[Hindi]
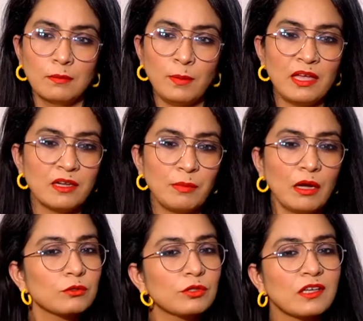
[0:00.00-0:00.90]
पहली
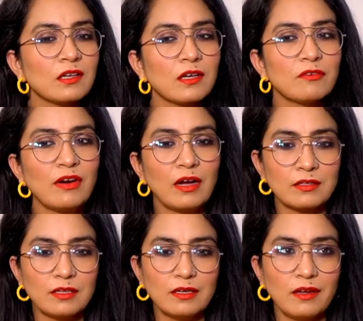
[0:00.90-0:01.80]
बात तो है कि ये
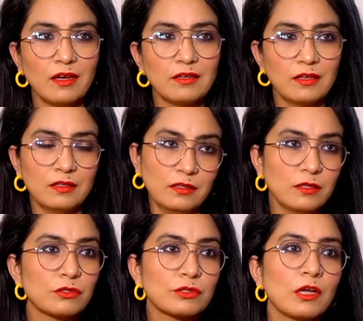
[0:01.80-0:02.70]
वाक़ नया नहीं
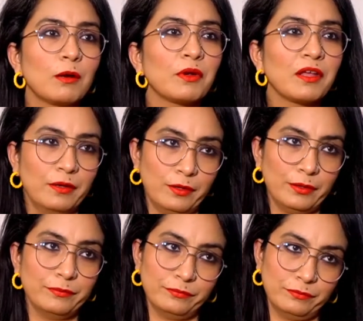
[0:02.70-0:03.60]
है जो सामने आया
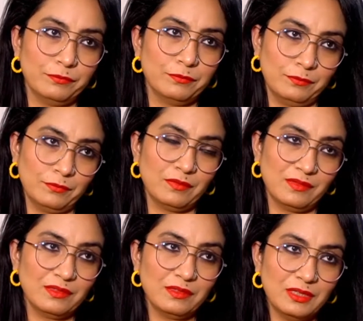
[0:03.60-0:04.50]

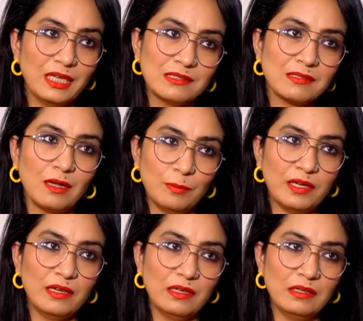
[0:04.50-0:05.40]
तीन साल
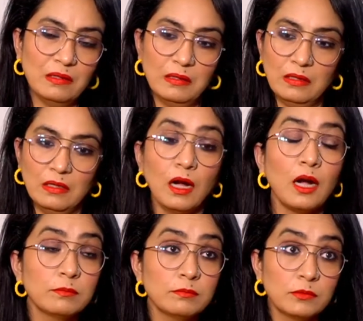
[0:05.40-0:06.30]
पहले
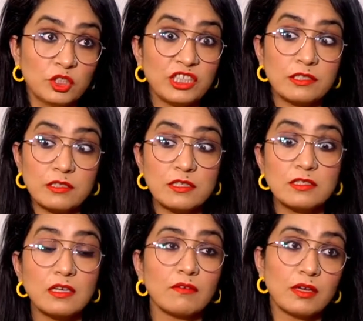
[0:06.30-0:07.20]
हम
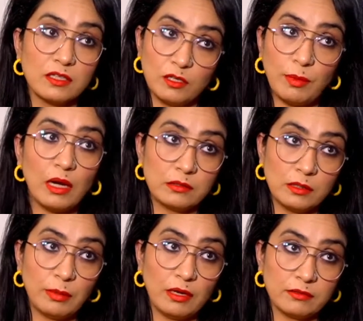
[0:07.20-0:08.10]
जस्टिस जावेद इकबाल
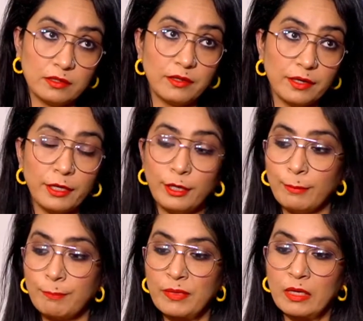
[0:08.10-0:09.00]
की बात कर रहे
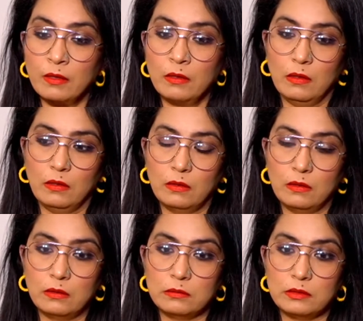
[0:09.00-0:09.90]
हैं
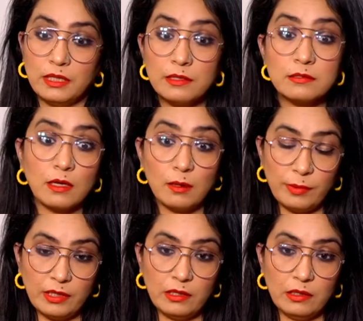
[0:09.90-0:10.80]
तीन साल
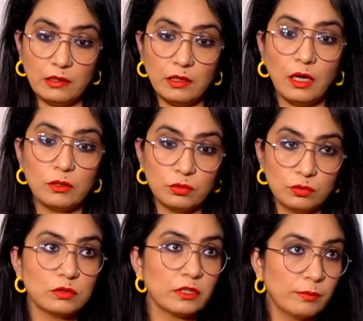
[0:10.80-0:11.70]
पहले
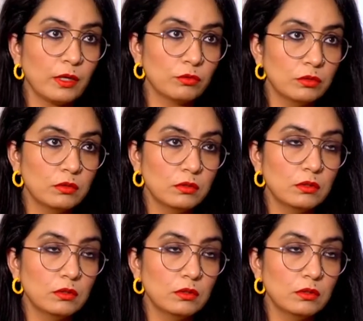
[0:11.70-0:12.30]
ख़ातून तयबा गुल